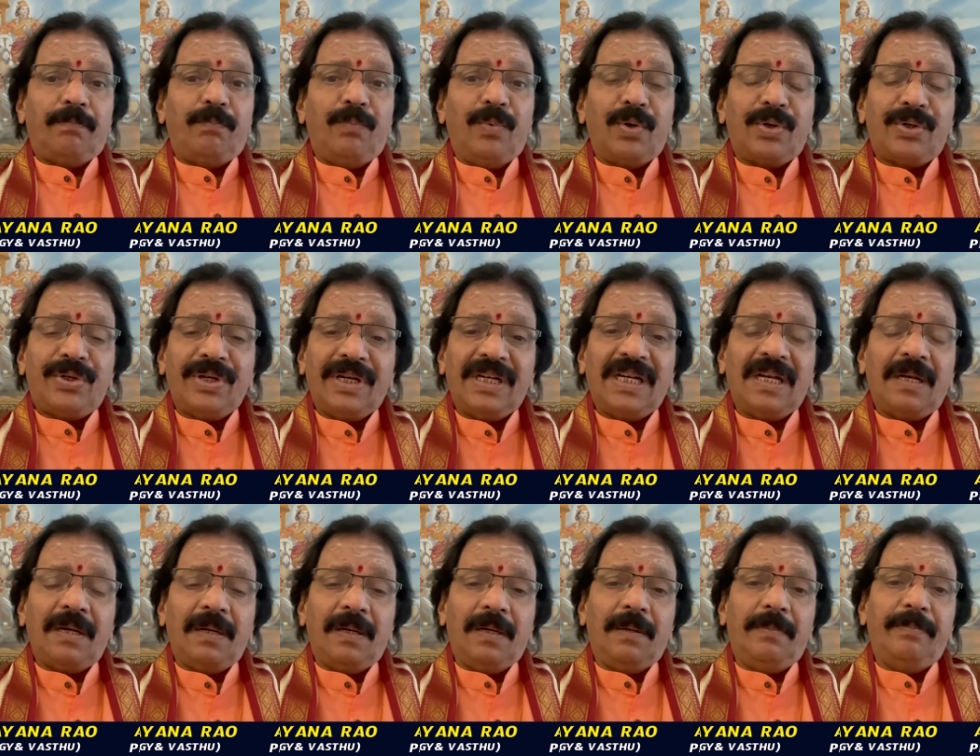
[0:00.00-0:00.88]
ముఖ్యంగా
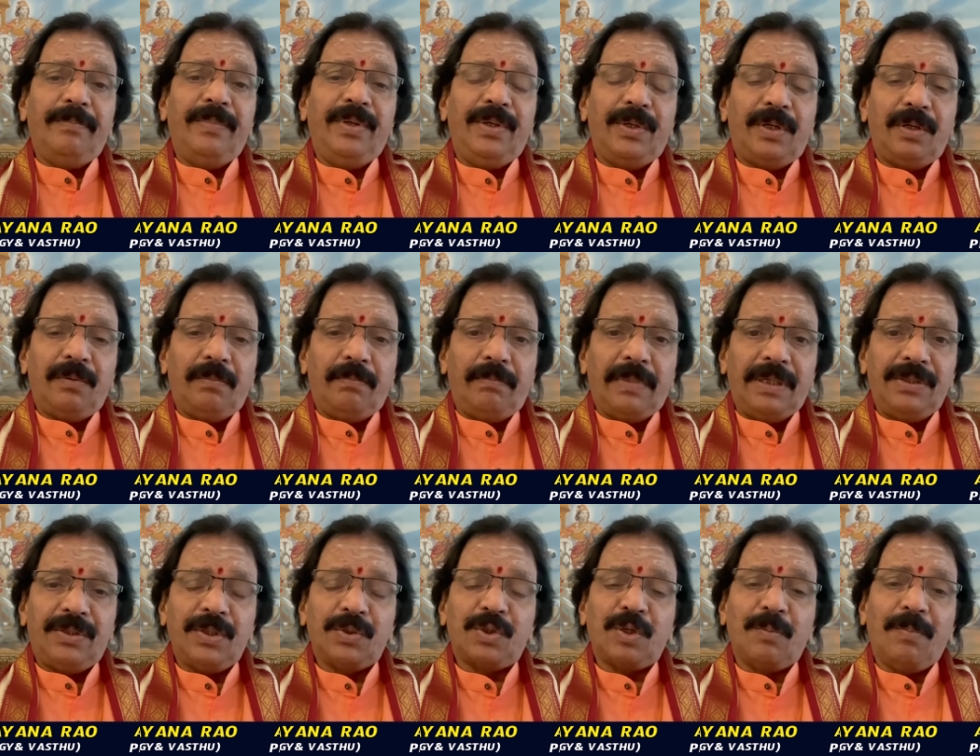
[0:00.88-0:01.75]
మీరు
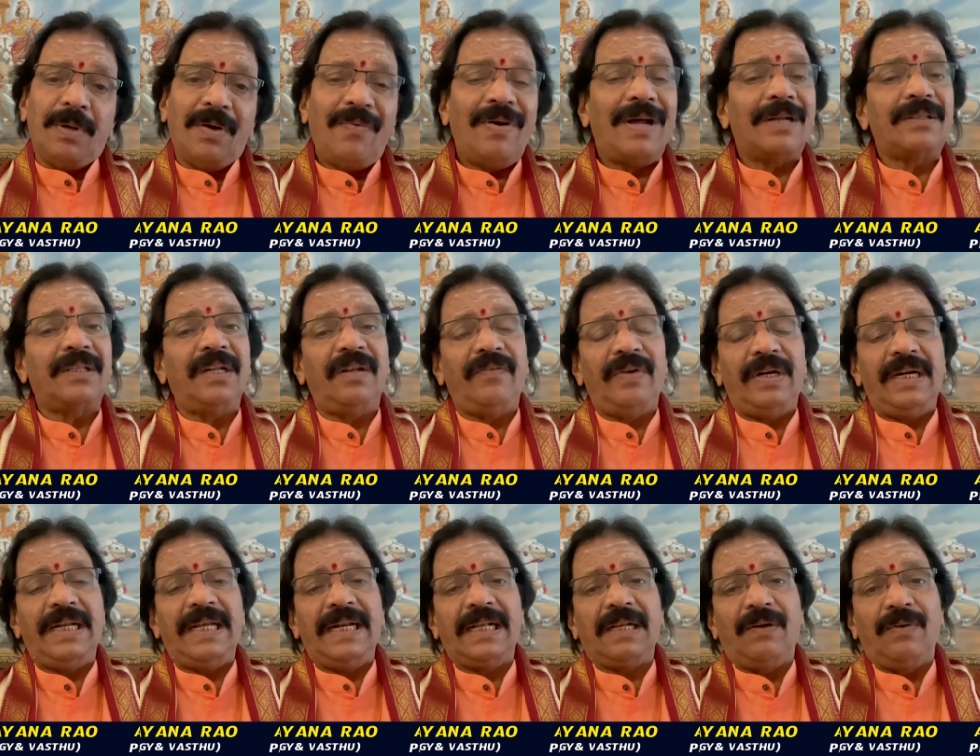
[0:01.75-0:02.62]
మంచి శుభవార్తలు
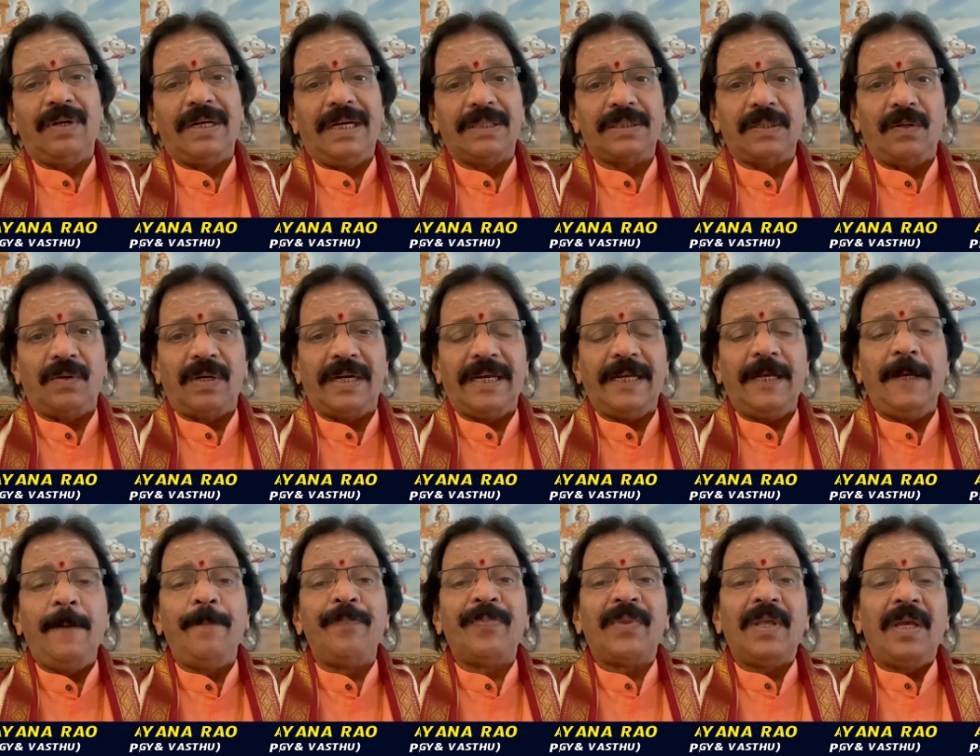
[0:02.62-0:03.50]
వినడానికి అవకాశం ఉన్నాయి
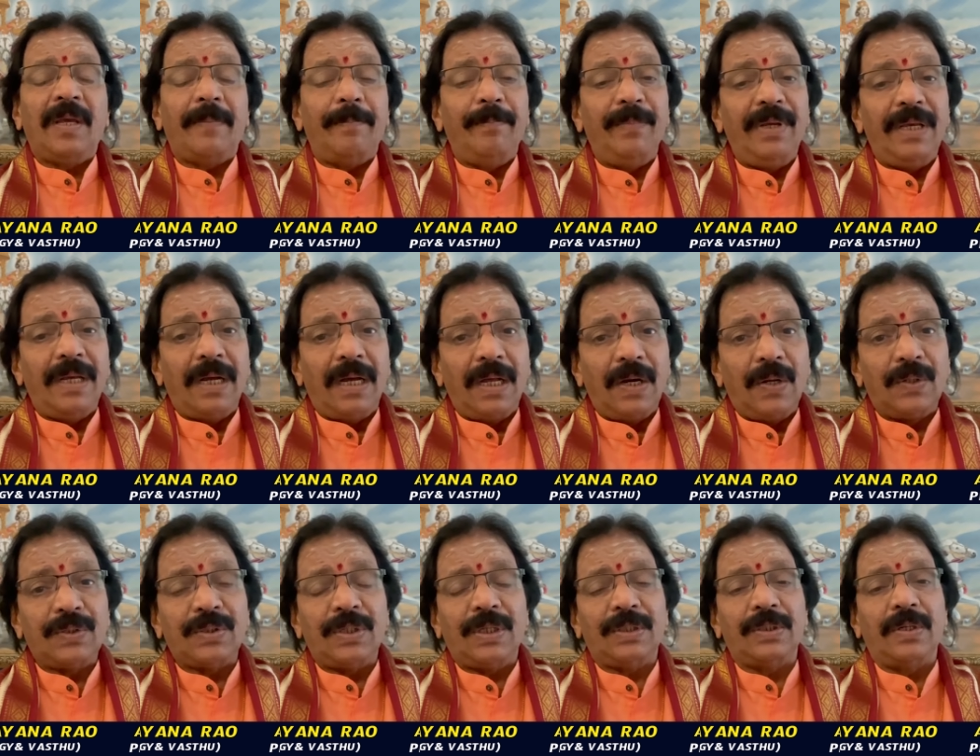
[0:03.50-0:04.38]
మీ
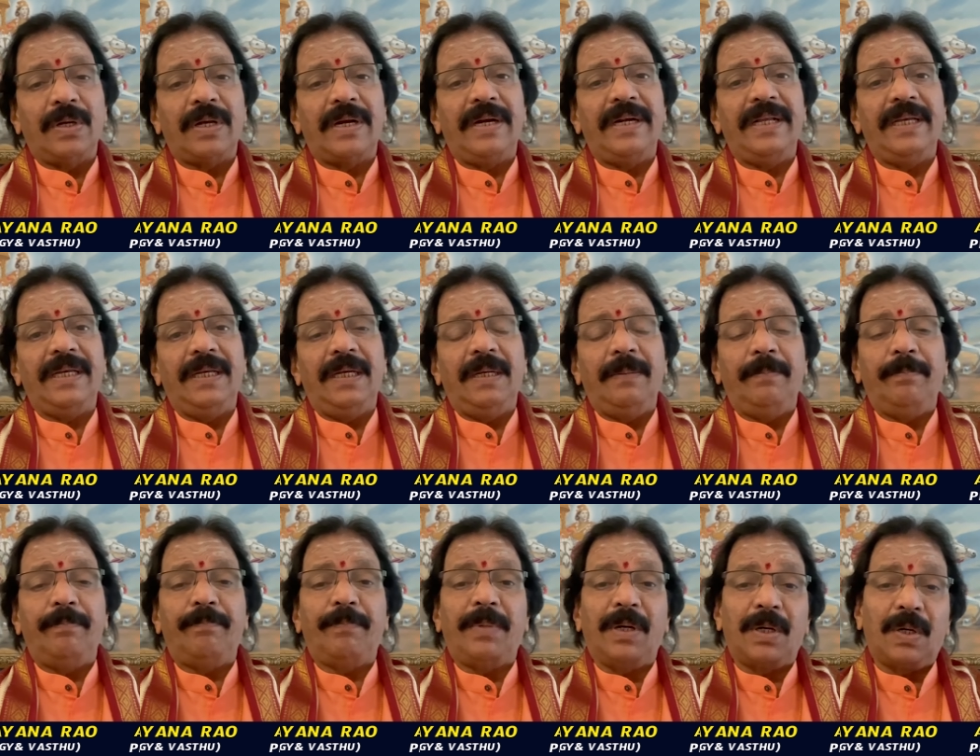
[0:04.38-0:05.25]
ఆలోచన ధోరణి
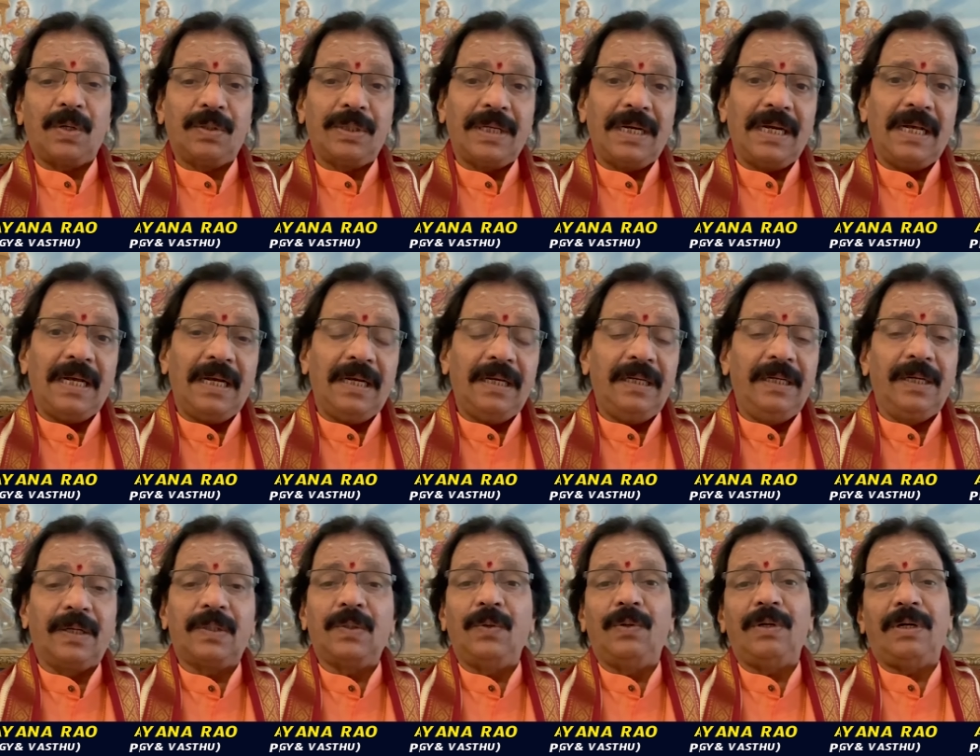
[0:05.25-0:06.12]
పట్టుదల
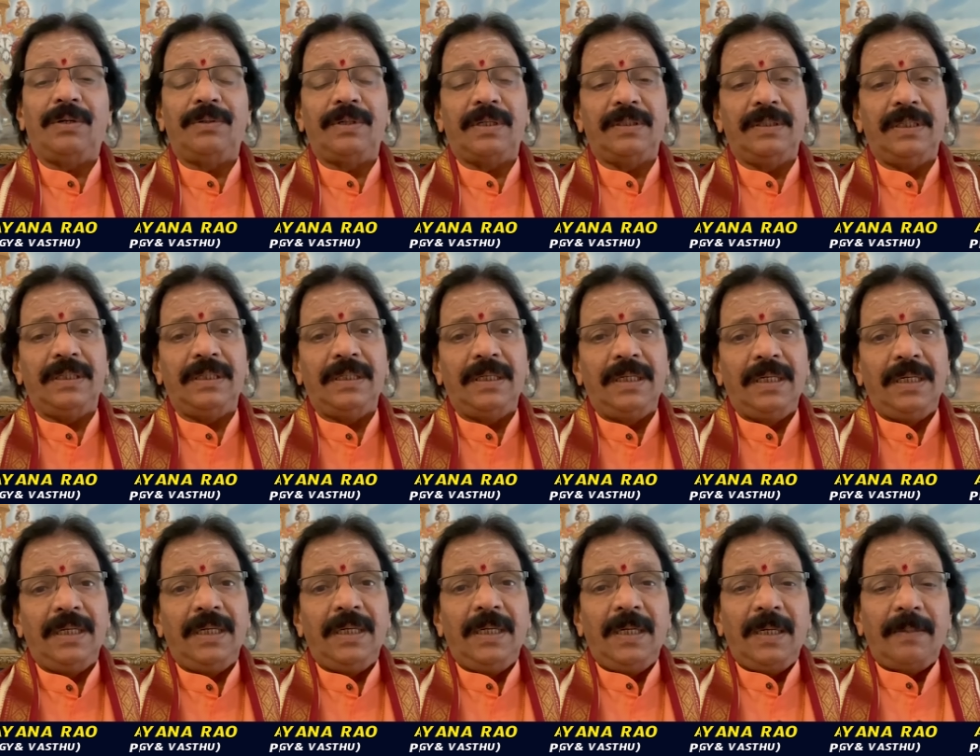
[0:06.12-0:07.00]
ఎక్కువగా ఉంటుంది
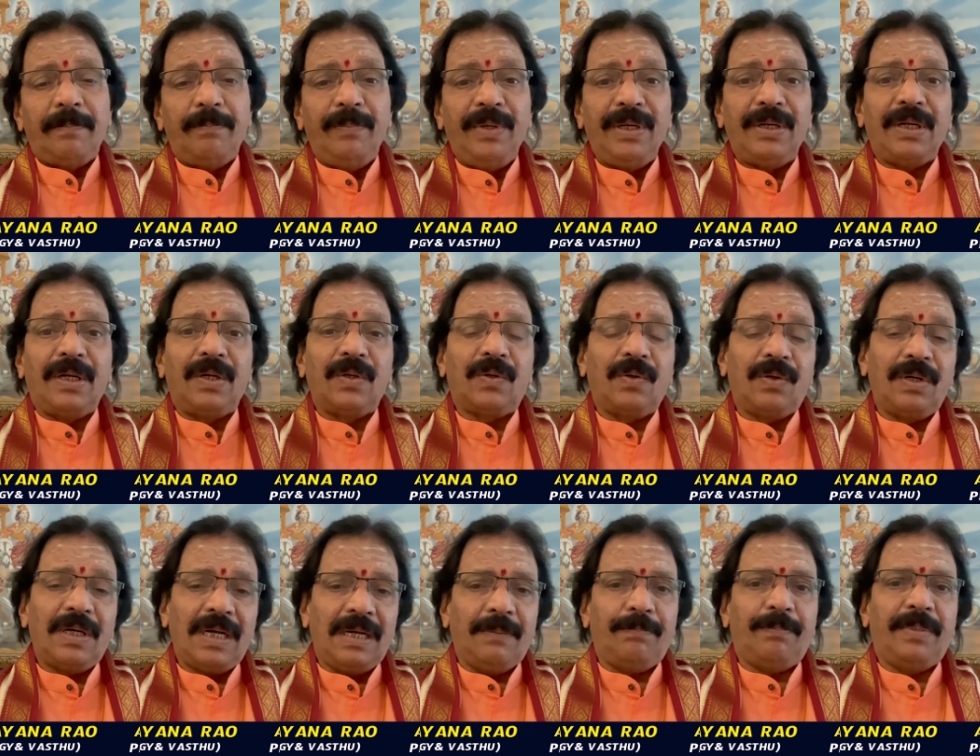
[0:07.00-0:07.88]
మీరు
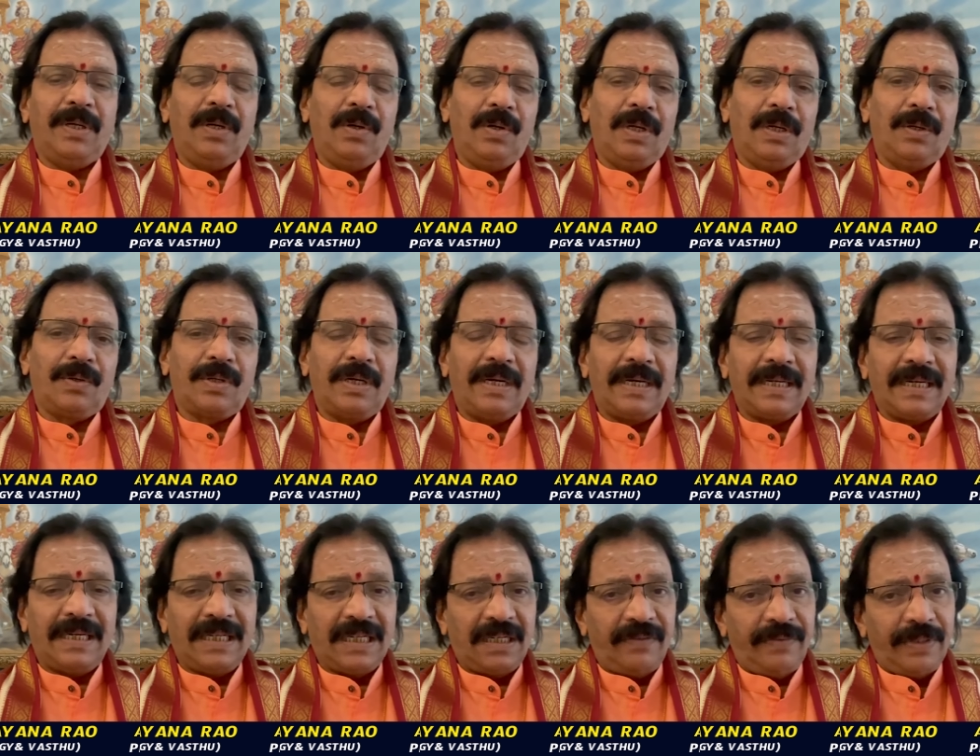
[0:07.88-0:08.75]
అనుకున్న పనులు
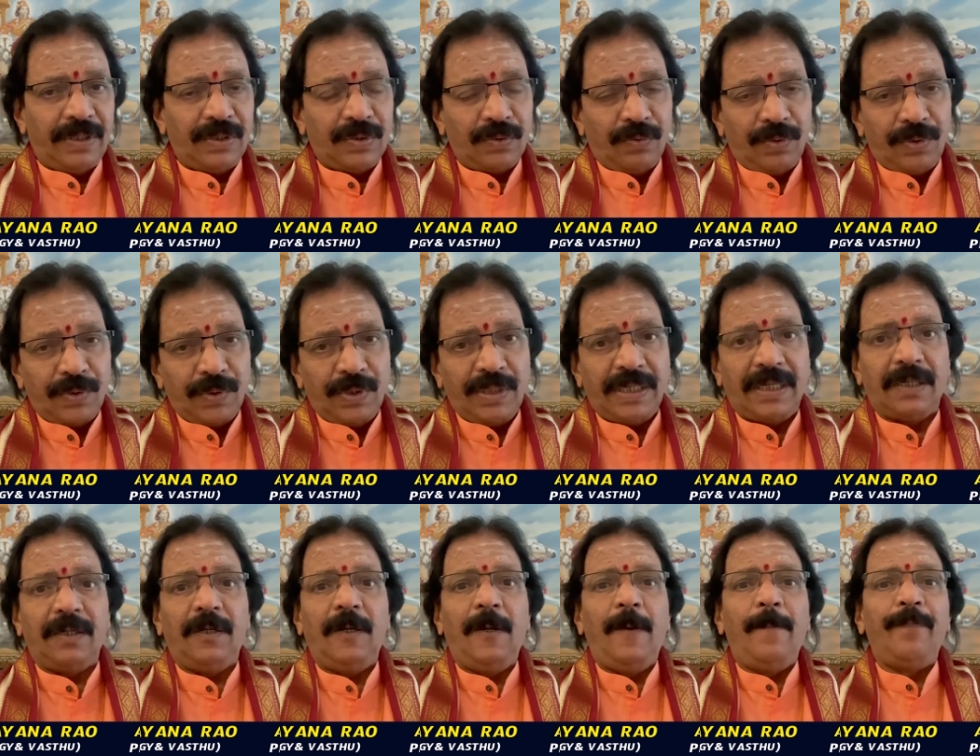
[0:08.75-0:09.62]
అనుకున్నట్టుగా నెరవేర్చుకుంటూ ఉంటారు